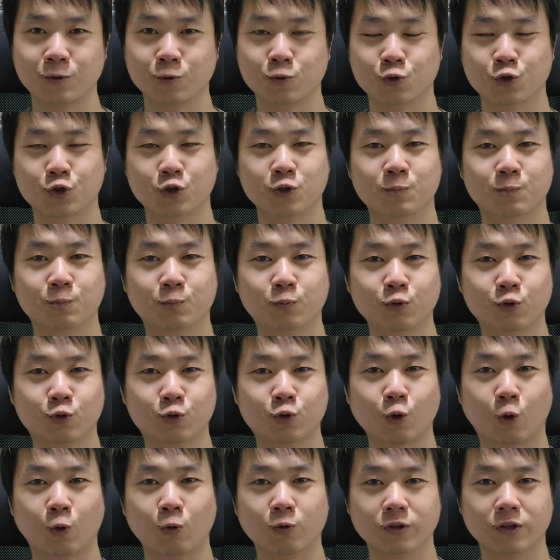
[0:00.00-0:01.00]
就是不
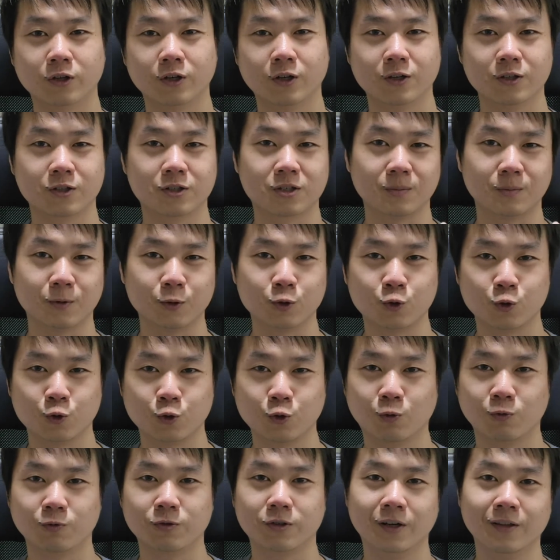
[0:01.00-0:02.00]
懂得怎么去
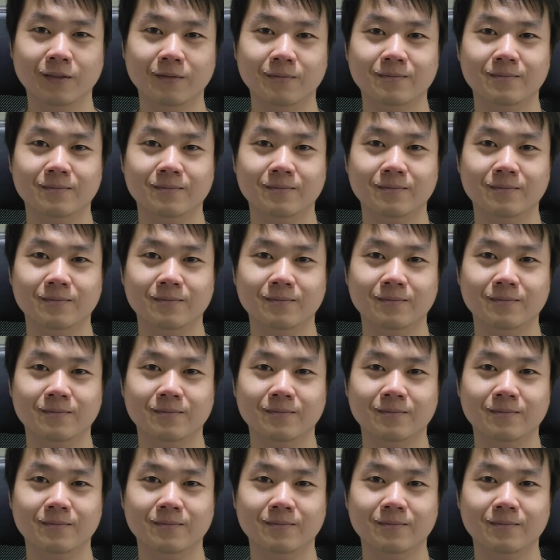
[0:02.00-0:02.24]
用人。